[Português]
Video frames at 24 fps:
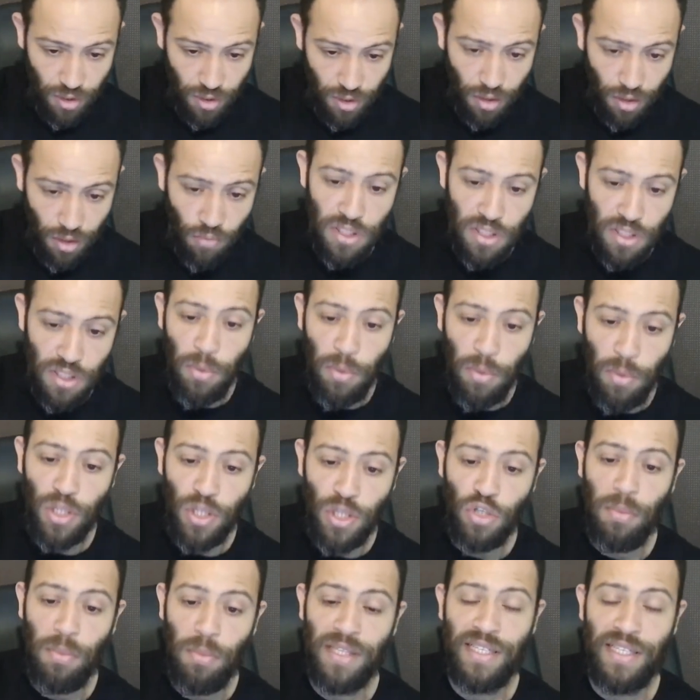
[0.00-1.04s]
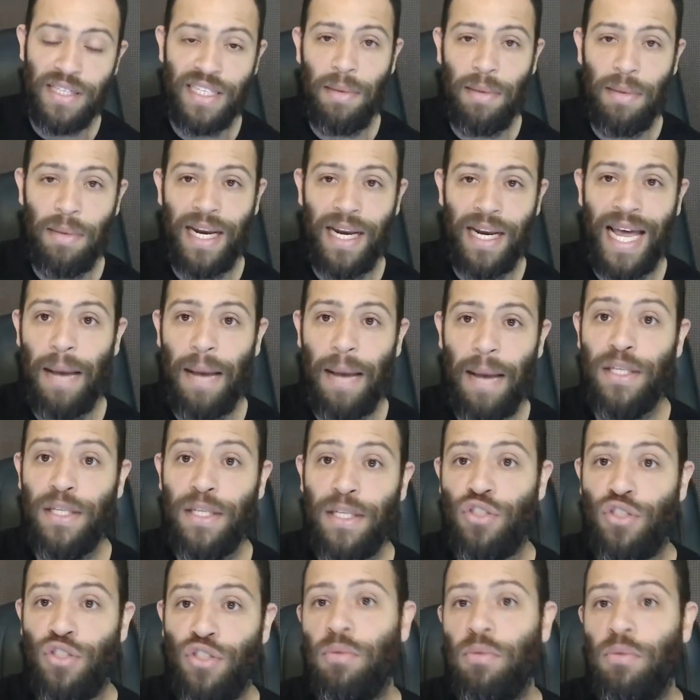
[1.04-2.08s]
você pode começar a trabalhar
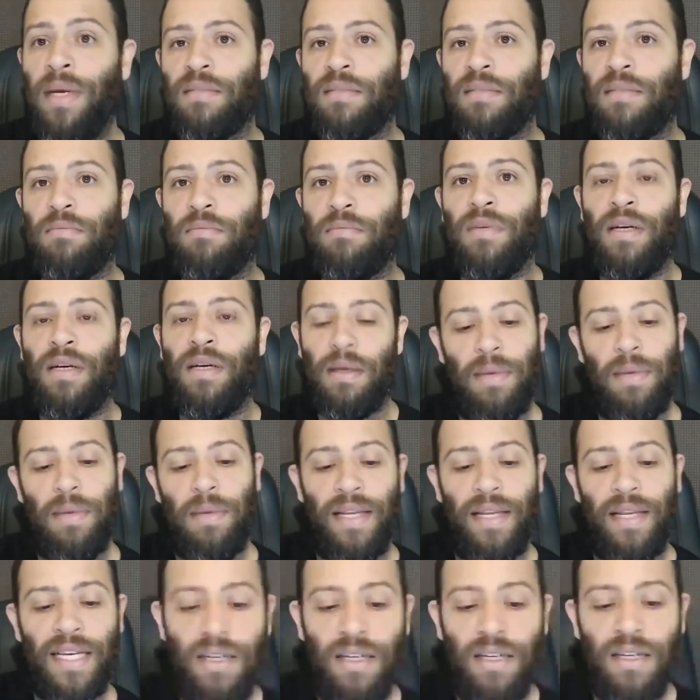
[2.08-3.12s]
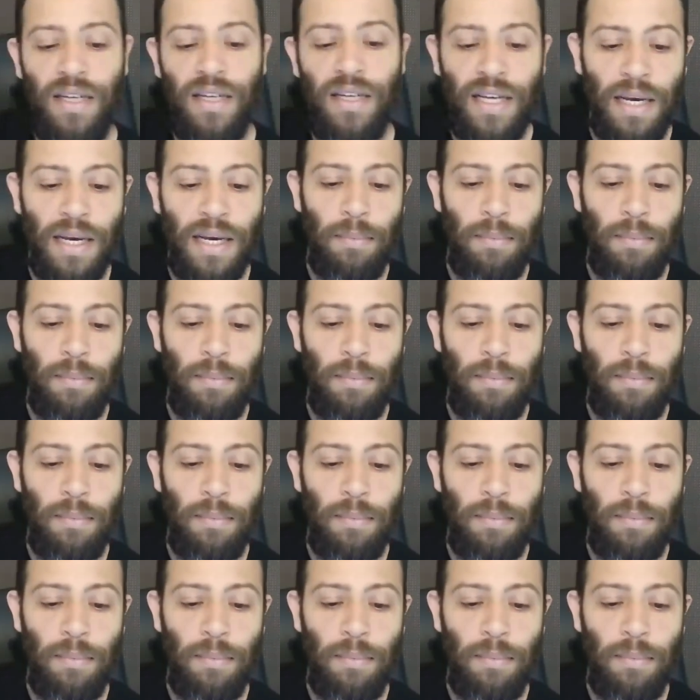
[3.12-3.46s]
rapidinho mesmo, beleza?